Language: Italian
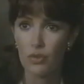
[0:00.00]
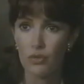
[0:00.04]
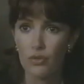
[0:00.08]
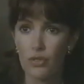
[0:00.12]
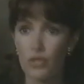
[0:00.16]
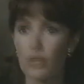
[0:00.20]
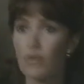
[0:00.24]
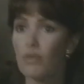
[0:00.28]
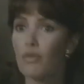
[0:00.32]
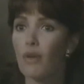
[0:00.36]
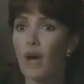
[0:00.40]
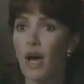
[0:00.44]

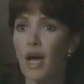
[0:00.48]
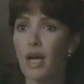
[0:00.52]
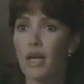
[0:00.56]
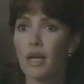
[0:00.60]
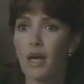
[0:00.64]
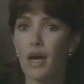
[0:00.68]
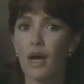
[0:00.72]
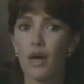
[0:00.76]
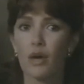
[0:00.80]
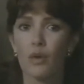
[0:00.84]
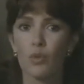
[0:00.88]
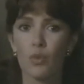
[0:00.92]

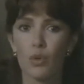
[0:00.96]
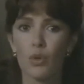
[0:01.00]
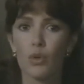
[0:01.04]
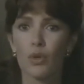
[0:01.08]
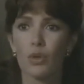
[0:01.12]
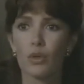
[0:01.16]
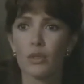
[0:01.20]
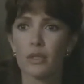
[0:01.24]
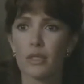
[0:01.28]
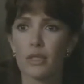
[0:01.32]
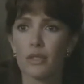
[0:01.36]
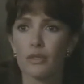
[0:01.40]
contribuiscono a
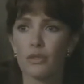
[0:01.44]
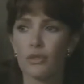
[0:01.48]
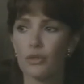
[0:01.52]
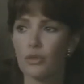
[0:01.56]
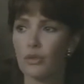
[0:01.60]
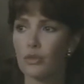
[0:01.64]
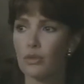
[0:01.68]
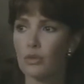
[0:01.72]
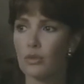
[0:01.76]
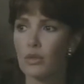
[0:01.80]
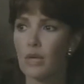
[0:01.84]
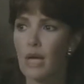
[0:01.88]
dividere questo
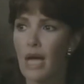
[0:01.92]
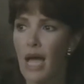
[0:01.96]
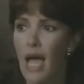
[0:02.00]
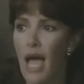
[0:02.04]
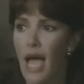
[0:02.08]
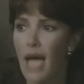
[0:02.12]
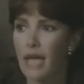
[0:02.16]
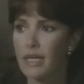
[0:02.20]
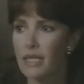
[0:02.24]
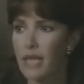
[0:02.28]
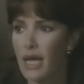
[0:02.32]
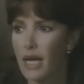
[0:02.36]
nostro
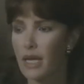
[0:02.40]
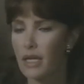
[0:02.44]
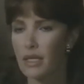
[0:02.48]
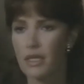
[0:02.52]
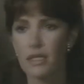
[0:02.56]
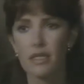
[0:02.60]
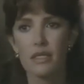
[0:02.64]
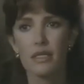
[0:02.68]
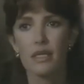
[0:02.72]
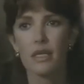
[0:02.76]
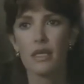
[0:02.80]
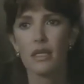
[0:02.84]
mondo in
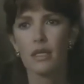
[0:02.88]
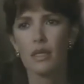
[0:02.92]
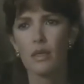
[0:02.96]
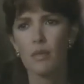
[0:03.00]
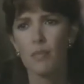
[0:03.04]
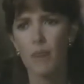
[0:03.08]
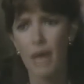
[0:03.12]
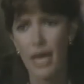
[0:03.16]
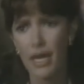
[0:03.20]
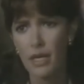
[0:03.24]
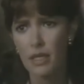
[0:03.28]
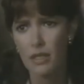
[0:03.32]
blocchi
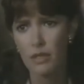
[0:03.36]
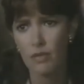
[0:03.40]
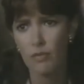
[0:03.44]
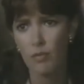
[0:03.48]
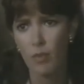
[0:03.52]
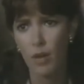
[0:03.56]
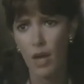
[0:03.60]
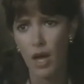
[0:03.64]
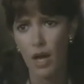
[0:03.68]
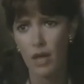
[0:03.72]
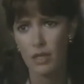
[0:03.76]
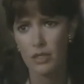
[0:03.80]
antagonistici e
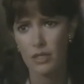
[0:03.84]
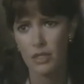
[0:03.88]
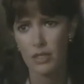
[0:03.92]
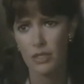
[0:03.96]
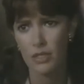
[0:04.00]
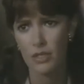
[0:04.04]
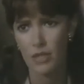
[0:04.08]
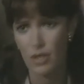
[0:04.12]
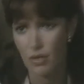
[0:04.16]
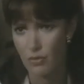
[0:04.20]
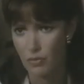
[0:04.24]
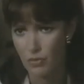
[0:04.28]

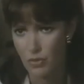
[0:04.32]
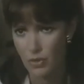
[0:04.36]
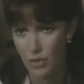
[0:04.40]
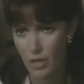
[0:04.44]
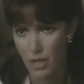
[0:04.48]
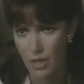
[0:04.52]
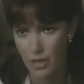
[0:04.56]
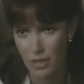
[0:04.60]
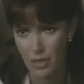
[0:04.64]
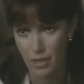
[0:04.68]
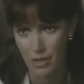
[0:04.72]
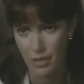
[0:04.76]
competitivi
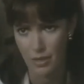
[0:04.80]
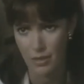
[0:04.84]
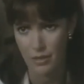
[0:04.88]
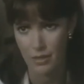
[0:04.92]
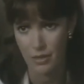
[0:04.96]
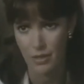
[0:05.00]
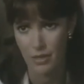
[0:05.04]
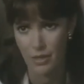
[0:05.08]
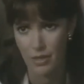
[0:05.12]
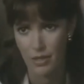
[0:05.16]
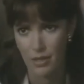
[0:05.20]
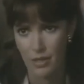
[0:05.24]
piuttosto che
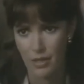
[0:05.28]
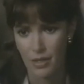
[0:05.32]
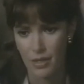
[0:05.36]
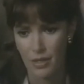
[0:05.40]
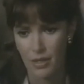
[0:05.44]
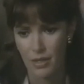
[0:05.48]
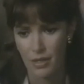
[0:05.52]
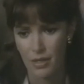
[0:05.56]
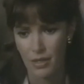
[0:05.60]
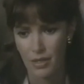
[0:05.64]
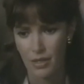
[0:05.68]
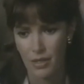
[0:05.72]
ad unirli.
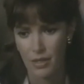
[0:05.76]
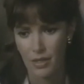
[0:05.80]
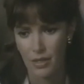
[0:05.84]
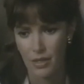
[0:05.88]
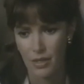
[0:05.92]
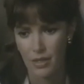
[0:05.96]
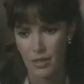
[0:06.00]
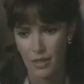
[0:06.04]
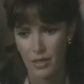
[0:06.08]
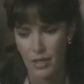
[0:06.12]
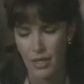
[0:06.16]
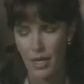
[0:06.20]

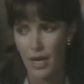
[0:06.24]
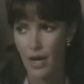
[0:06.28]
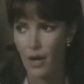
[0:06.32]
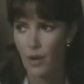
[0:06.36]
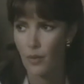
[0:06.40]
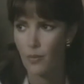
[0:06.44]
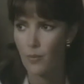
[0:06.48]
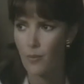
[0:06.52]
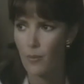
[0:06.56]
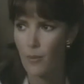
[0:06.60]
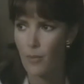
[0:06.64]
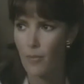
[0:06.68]

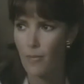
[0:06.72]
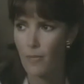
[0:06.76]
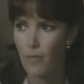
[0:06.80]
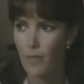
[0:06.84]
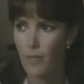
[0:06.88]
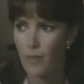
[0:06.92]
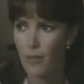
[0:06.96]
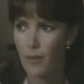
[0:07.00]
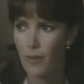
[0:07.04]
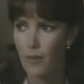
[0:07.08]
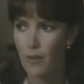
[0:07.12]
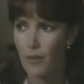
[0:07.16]

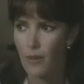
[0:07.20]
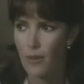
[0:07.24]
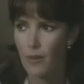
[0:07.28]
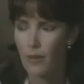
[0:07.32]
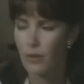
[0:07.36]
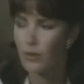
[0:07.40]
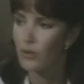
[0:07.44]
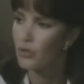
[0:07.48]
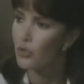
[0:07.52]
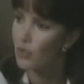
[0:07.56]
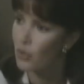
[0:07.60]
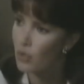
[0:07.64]
Infatti
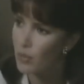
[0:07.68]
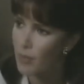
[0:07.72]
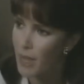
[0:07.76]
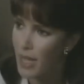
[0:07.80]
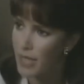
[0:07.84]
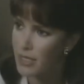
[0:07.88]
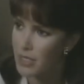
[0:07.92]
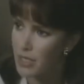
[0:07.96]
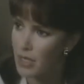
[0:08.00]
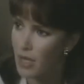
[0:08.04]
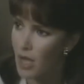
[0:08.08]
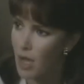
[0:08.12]

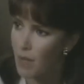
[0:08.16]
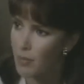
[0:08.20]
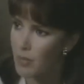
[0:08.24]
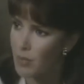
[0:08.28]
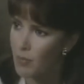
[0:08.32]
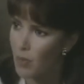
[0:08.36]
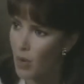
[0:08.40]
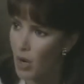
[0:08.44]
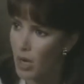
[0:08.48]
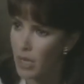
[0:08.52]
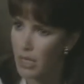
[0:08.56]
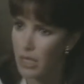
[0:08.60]
l'Europa ha
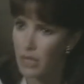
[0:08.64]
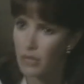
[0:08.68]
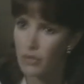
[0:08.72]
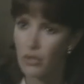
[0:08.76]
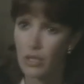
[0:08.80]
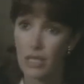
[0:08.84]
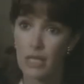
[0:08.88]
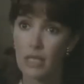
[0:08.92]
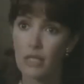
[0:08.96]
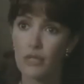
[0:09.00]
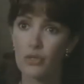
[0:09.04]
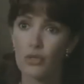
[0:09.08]
il mercato
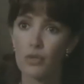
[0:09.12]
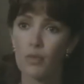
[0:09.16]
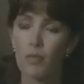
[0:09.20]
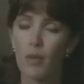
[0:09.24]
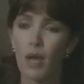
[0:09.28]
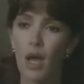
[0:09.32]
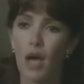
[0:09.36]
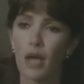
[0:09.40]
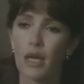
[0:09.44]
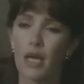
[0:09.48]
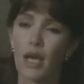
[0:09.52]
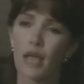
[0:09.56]
comune, i
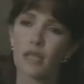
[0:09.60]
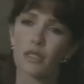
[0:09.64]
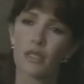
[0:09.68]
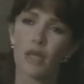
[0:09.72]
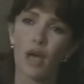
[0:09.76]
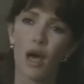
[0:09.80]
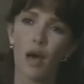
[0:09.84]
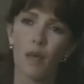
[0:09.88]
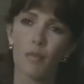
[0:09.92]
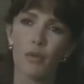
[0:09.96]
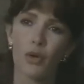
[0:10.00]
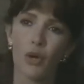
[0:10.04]
paesi
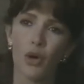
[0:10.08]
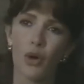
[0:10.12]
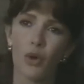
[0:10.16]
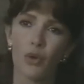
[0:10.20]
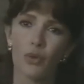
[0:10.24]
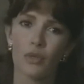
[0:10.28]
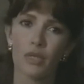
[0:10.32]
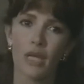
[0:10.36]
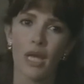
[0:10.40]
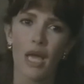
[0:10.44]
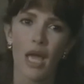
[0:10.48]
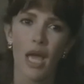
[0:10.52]
dell'Est hanno il
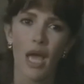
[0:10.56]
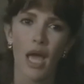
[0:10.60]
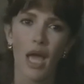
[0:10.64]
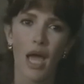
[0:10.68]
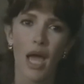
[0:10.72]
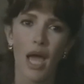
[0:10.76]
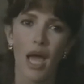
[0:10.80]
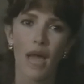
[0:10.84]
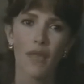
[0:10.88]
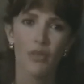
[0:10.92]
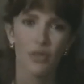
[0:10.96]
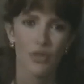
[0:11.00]

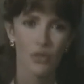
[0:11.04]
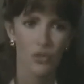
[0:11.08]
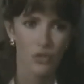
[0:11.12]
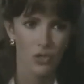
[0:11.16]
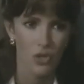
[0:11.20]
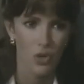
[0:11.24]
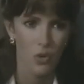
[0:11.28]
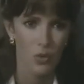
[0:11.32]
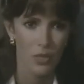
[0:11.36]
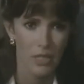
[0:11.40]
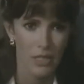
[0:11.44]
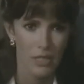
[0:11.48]
Comecon e poi c'è
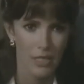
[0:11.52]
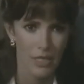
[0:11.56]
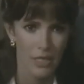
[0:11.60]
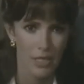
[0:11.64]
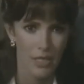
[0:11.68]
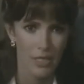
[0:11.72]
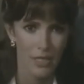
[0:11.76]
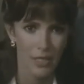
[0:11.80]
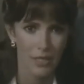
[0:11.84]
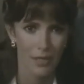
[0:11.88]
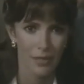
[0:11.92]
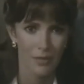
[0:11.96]
lo
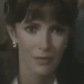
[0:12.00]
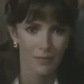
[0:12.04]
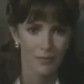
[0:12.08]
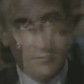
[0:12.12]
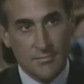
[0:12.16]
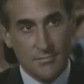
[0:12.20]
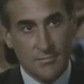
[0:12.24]
CSD.